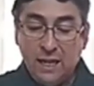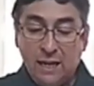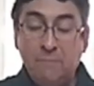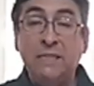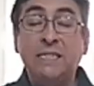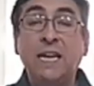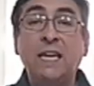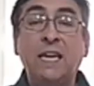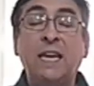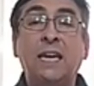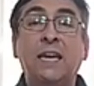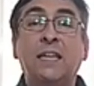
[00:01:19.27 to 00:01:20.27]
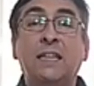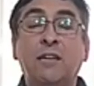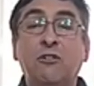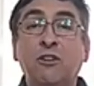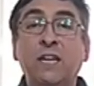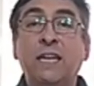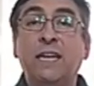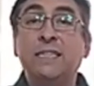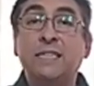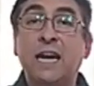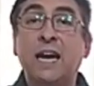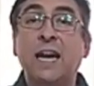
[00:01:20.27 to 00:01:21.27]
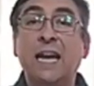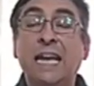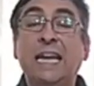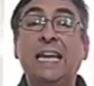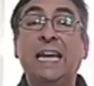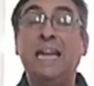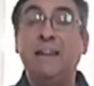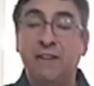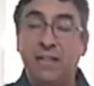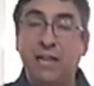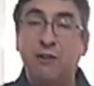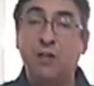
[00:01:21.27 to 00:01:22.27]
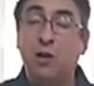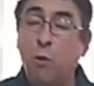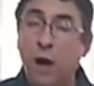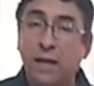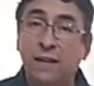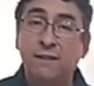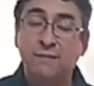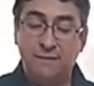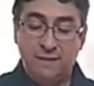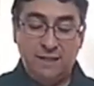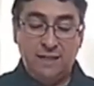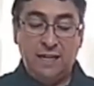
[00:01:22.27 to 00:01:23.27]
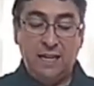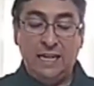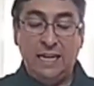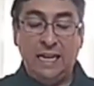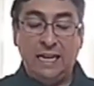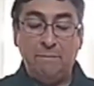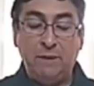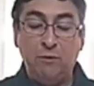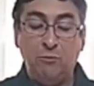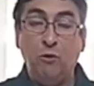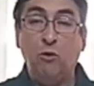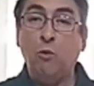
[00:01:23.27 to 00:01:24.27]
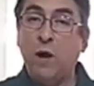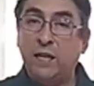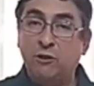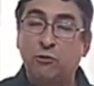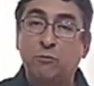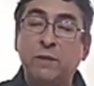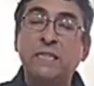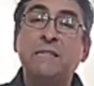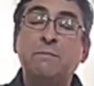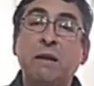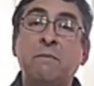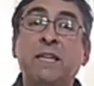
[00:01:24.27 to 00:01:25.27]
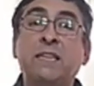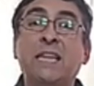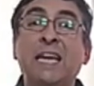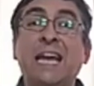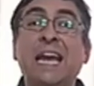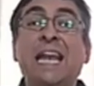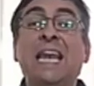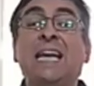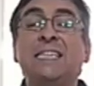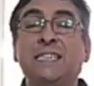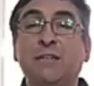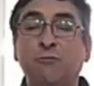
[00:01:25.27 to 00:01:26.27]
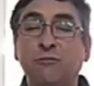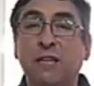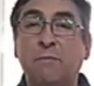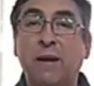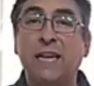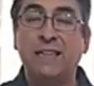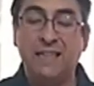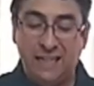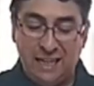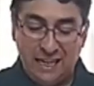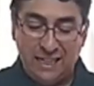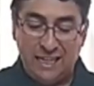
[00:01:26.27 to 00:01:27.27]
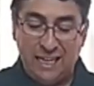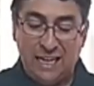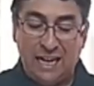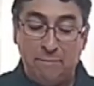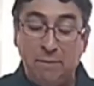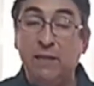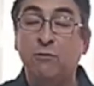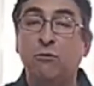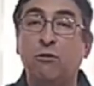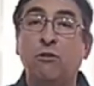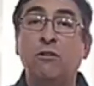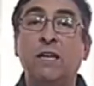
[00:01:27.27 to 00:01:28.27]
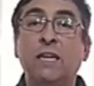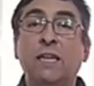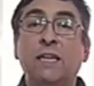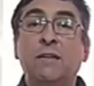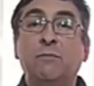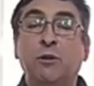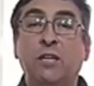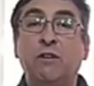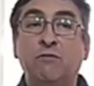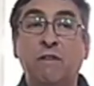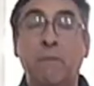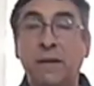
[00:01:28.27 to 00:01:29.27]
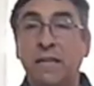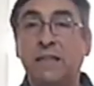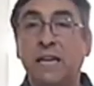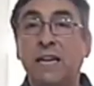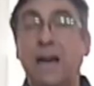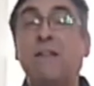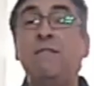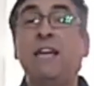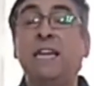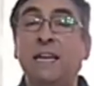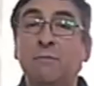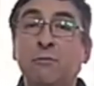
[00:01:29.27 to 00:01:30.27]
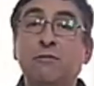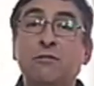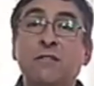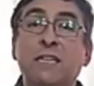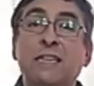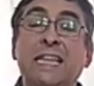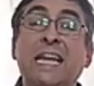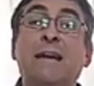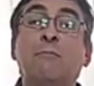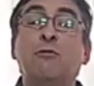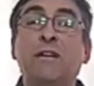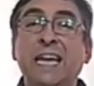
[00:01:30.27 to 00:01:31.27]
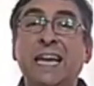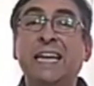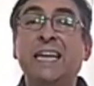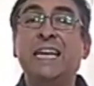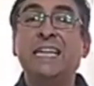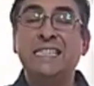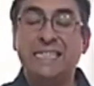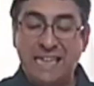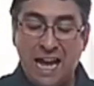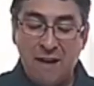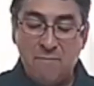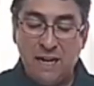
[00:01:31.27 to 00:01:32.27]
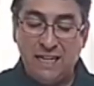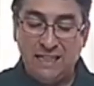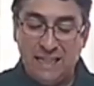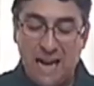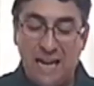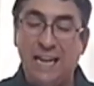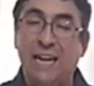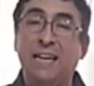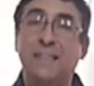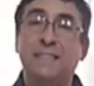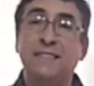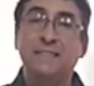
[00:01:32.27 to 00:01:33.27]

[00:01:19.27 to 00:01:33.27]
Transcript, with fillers: El mensaje de hoy está en el Evangelio de Juan, en el capítulo 4, principalmente en la segunda parte de este capítulo, porque nuevamente hablaremos de la mujer samaritana.